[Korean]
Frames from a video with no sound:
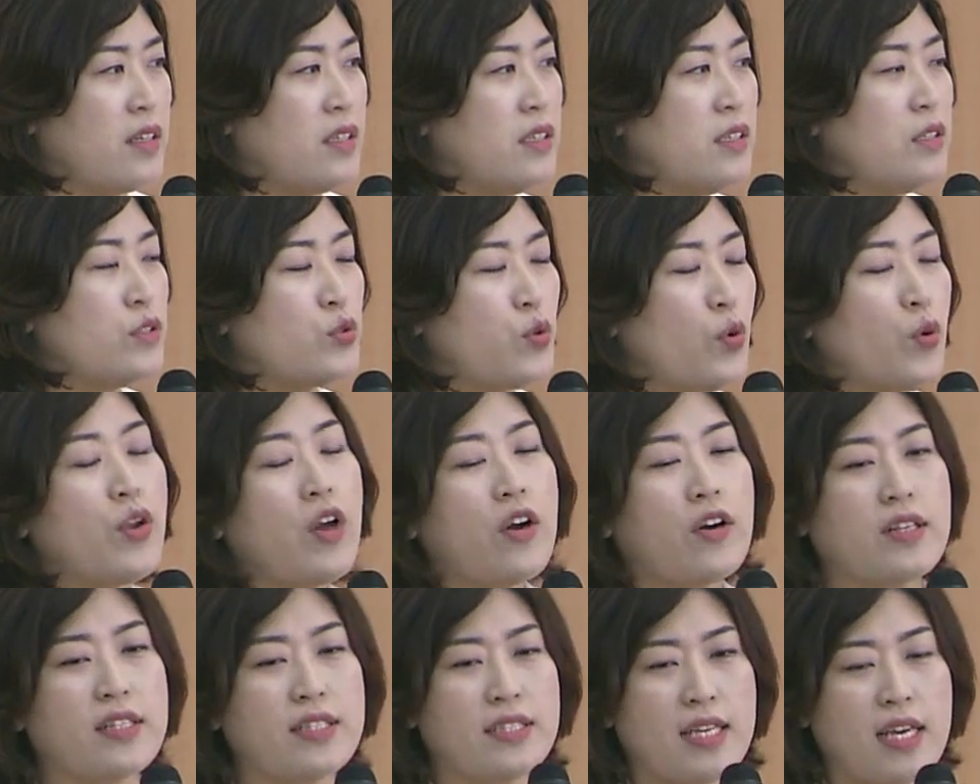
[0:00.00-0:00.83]
그
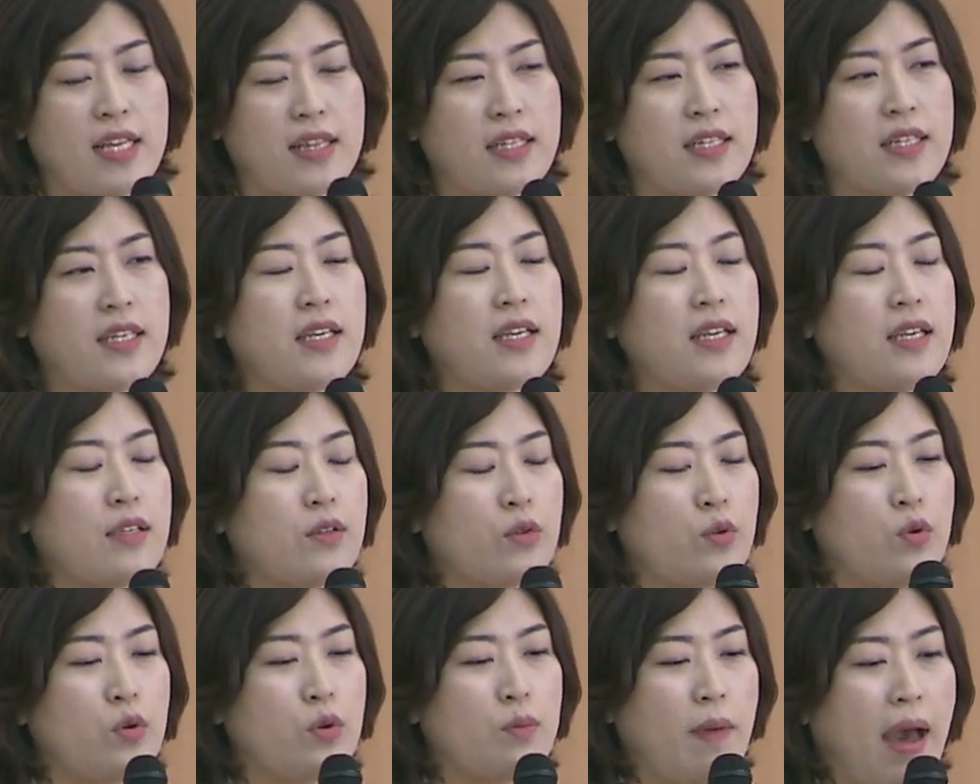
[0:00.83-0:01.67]

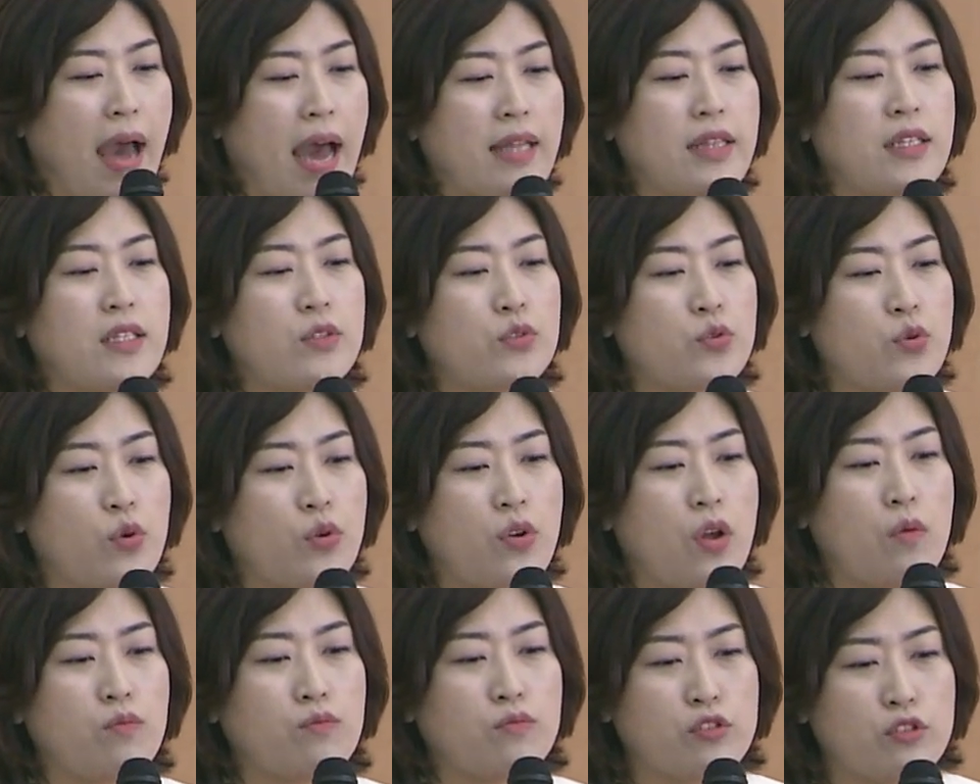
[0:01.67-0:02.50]
조력자들, 또 많은
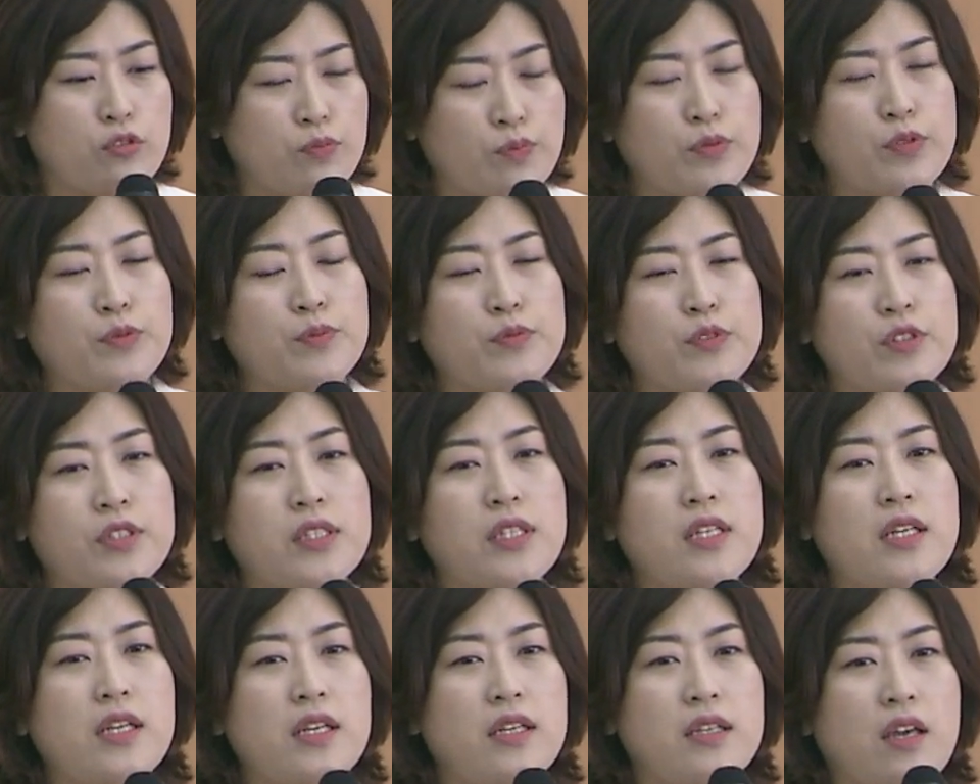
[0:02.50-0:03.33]
조력
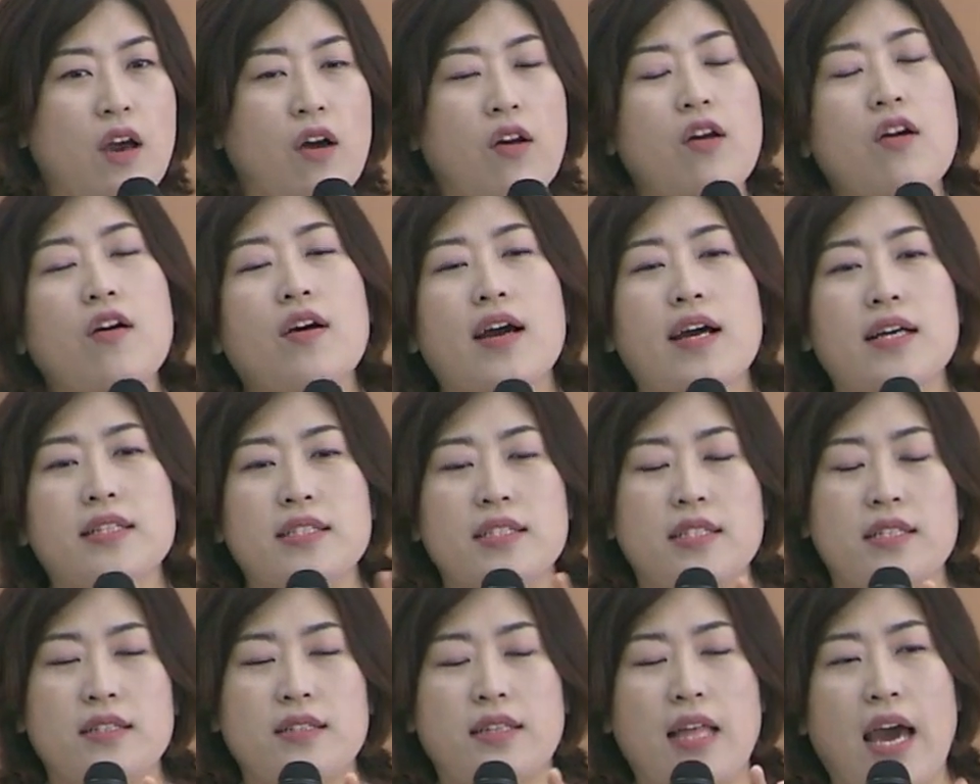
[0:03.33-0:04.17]
물품들, 여러
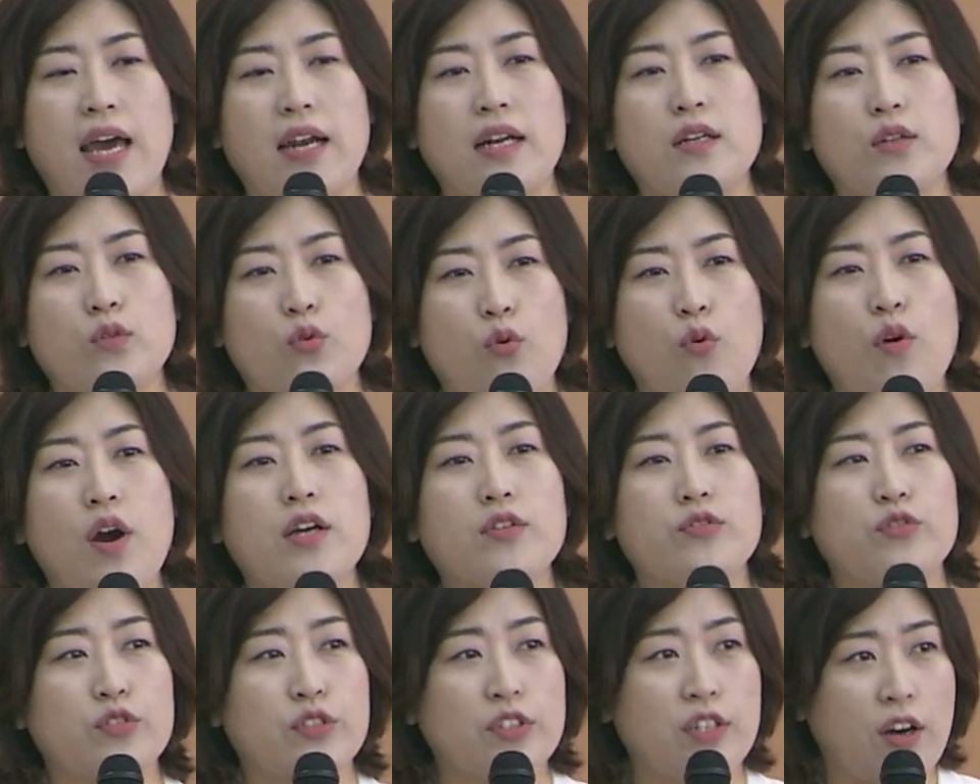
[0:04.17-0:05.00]
가지 나를
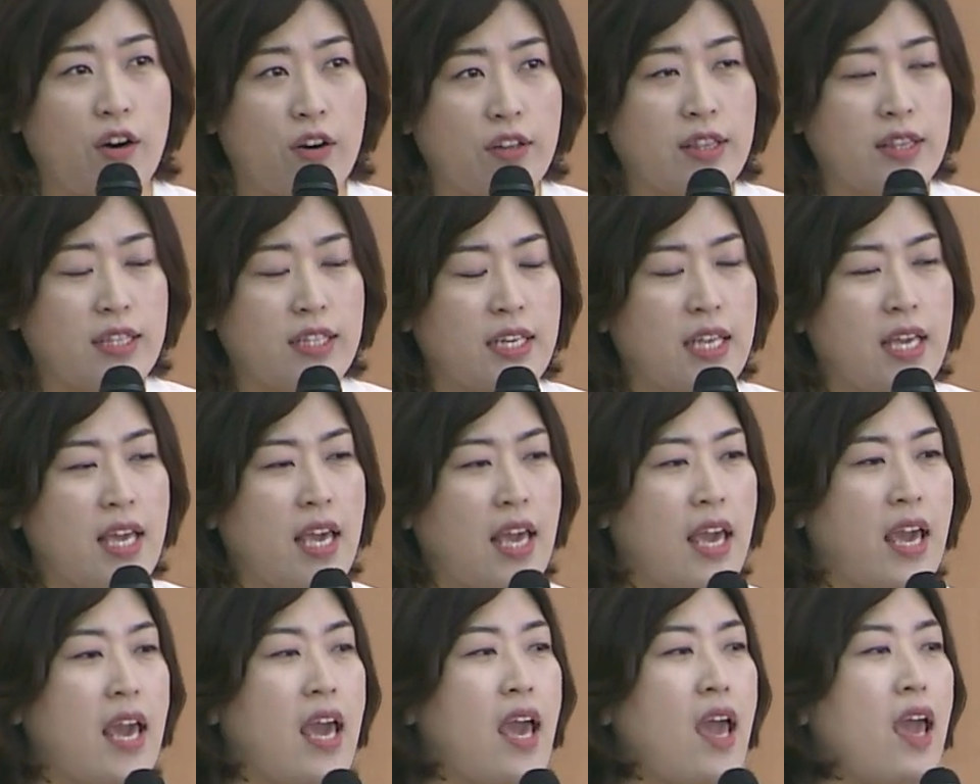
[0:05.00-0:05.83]
도와주는
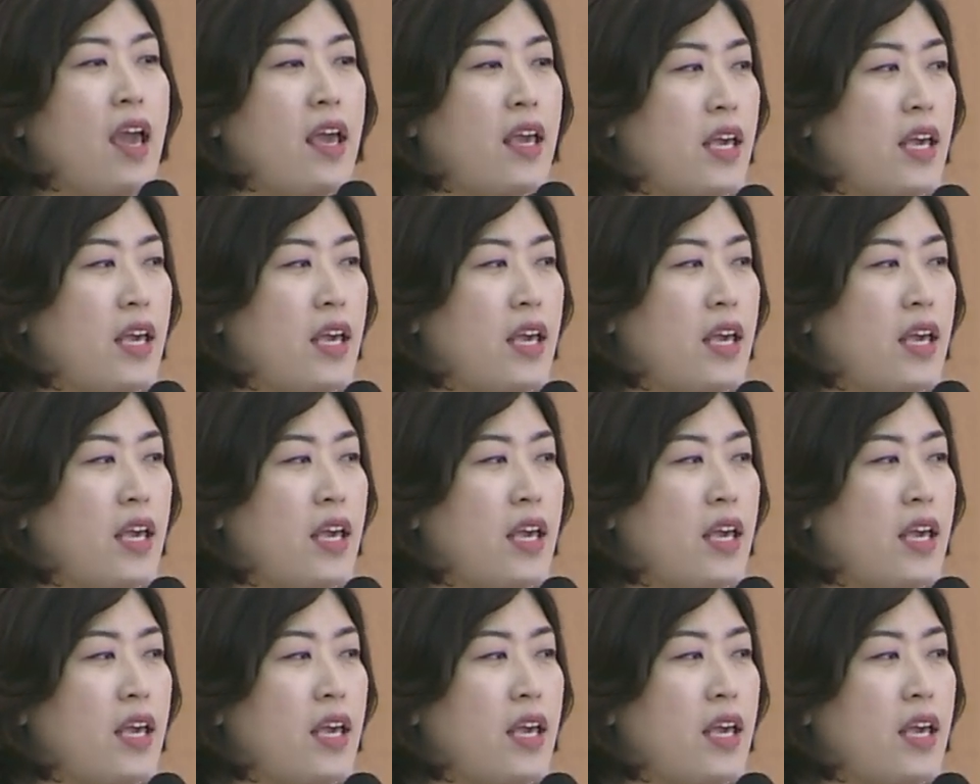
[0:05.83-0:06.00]
것들이